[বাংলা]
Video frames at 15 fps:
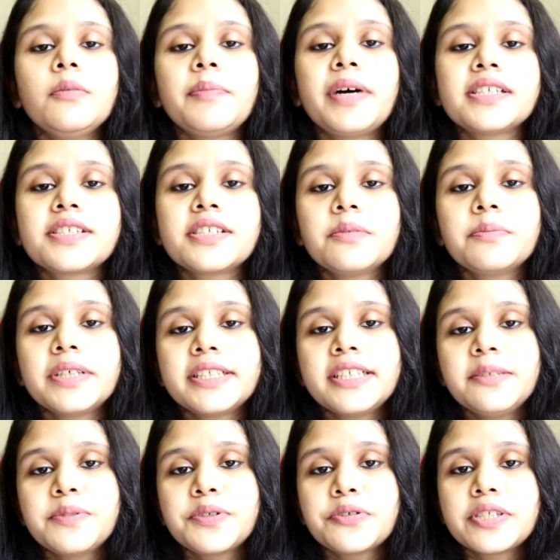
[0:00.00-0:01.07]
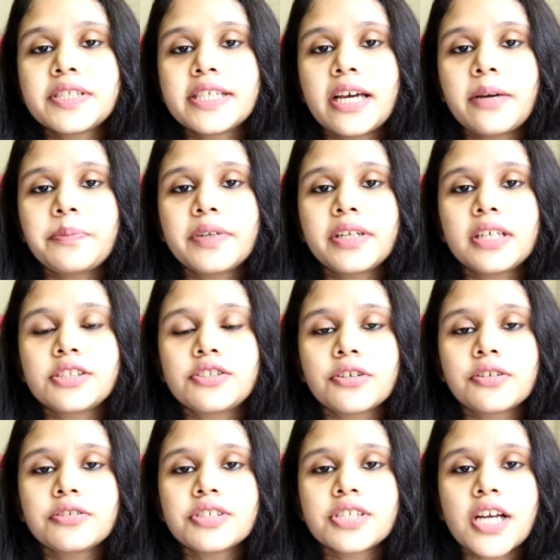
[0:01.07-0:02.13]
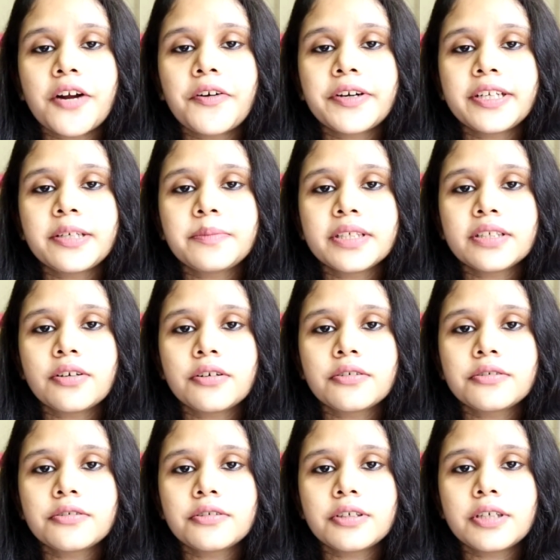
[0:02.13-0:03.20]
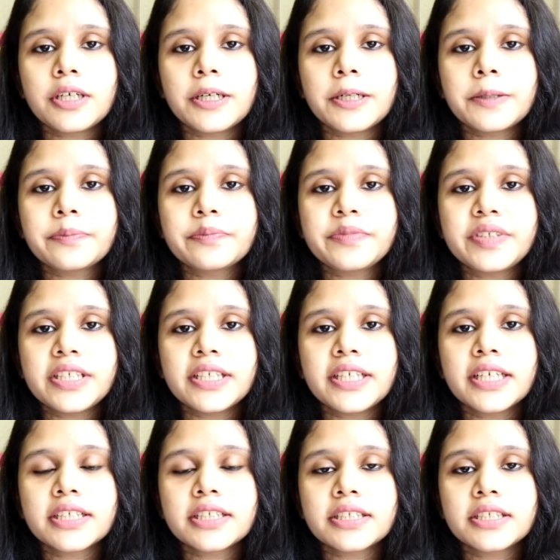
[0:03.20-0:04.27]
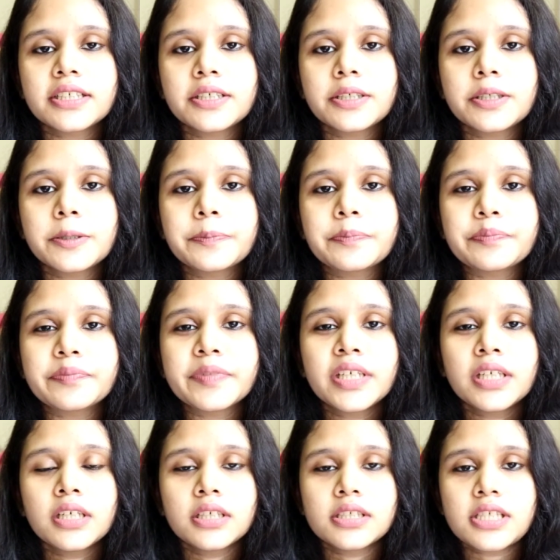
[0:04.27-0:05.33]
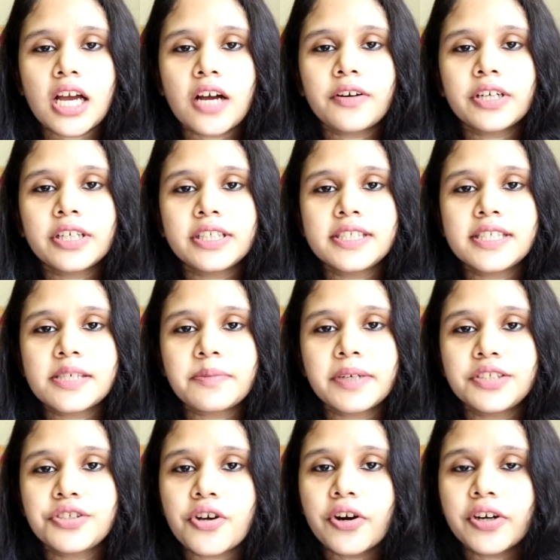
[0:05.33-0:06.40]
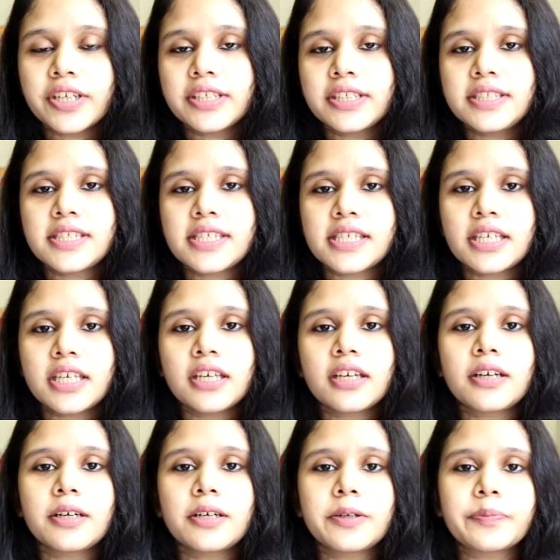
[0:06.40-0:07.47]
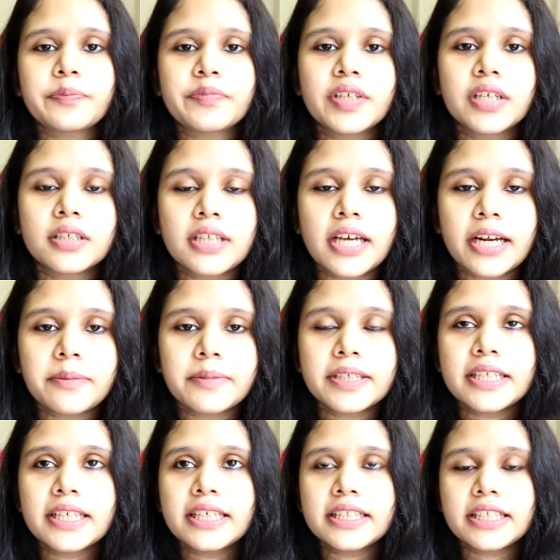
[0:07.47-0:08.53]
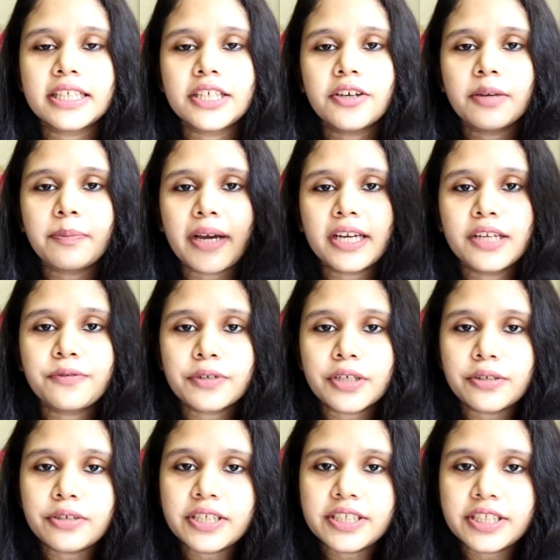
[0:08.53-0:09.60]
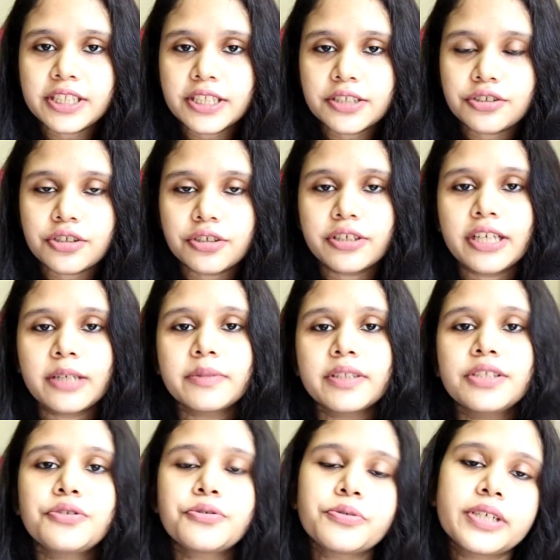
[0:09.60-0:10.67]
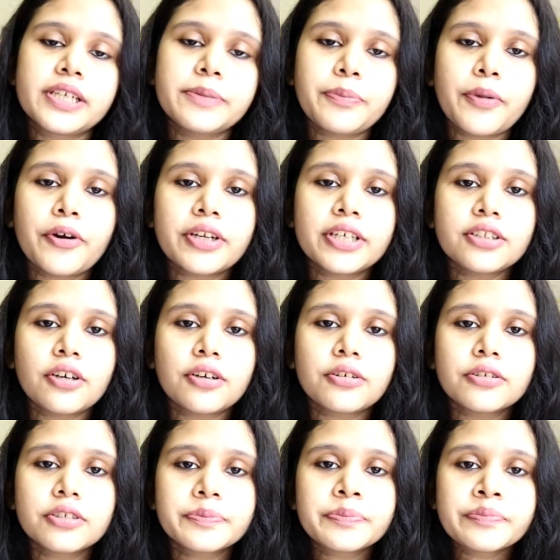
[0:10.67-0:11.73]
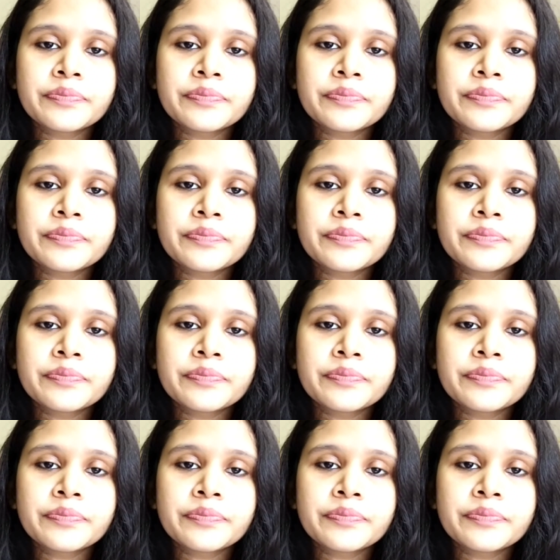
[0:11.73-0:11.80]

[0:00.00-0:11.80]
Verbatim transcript: পাঁচ নাম্বার টিপস হচ্ছে আপনারা যখন শাওয়ার নেবেন কখনো ডিরেক্ট শাওয়ারের নিচে মানে ঝর্নার নিচে দাঁড়াবেন না এতে কি হয় পানির ফোটাগুলো ডিরেক্ট যখন আমাদের চুলে পড়ে তখন